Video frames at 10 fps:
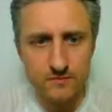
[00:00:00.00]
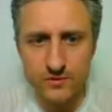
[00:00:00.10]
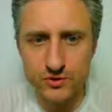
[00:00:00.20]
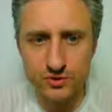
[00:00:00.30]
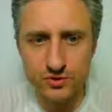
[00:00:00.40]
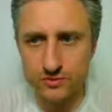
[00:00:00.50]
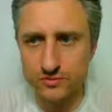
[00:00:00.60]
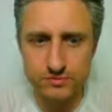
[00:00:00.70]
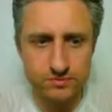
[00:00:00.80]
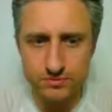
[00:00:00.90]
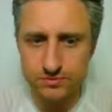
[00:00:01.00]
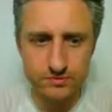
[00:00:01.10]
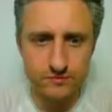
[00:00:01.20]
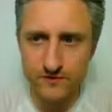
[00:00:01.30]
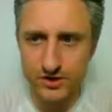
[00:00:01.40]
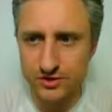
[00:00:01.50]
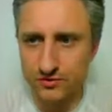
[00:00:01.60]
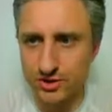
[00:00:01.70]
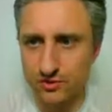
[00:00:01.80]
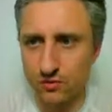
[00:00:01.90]
все, что вашей
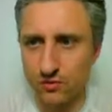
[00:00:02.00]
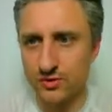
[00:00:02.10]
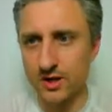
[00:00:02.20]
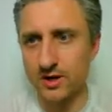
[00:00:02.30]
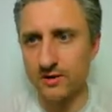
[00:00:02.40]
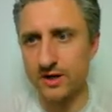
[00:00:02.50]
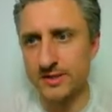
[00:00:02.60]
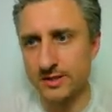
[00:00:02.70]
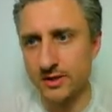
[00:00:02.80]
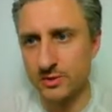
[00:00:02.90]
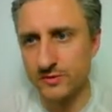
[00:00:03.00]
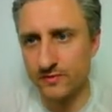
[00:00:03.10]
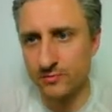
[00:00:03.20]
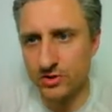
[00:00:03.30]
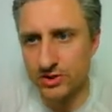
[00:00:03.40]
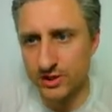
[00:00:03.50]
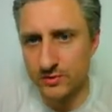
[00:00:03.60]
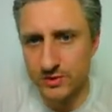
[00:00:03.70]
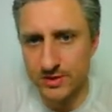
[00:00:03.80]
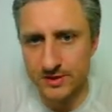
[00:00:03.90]
душе угодно, как говорится, да, то есть вы можете это
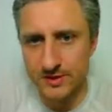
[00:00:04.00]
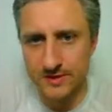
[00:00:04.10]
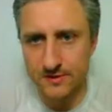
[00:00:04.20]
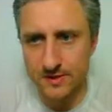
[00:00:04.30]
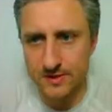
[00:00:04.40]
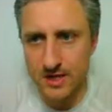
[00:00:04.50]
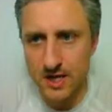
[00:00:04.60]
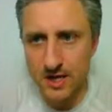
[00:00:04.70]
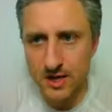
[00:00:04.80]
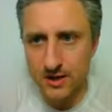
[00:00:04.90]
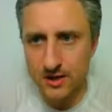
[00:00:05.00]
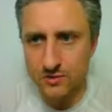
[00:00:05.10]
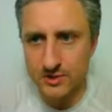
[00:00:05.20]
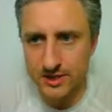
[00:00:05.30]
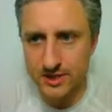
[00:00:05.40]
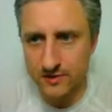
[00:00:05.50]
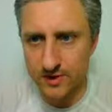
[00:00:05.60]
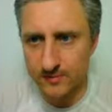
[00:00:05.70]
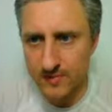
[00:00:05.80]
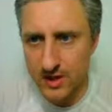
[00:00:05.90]
все дело сделать и
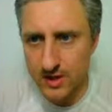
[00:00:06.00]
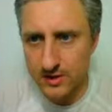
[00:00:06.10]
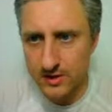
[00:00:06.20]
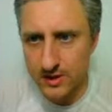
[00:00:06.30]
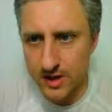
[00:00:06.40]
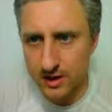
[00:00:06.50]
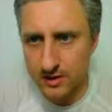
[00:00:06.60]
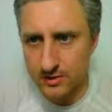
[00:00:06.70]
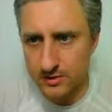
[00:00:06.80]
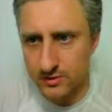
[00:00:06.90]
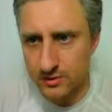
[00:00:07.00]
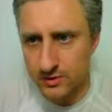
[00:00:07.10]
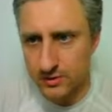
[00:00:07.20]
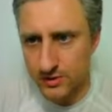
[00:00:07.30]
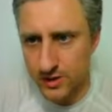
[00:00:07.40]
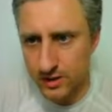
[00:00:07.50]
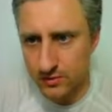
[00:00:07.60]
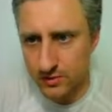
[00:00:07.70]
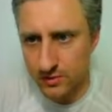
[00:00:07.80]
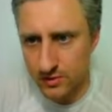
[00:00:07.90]
установить. Так, что-то я
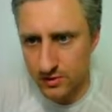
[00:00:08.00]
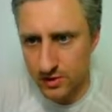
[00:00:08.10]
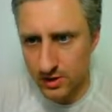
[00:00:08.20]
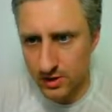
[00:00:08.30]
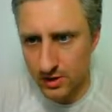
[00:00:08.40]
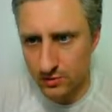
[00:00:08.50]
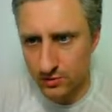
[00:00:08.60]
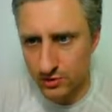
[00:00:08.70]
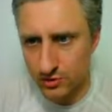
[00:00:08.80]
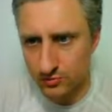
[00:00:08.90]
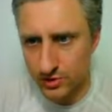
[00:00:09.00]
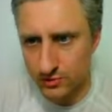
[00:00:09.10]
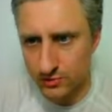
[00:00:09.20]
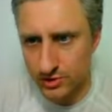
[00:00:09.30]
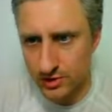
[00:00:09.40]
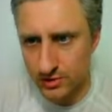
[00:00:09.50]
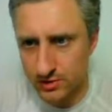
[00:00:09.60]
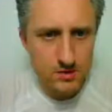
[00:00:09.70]
тут не найду то, что мне нужно.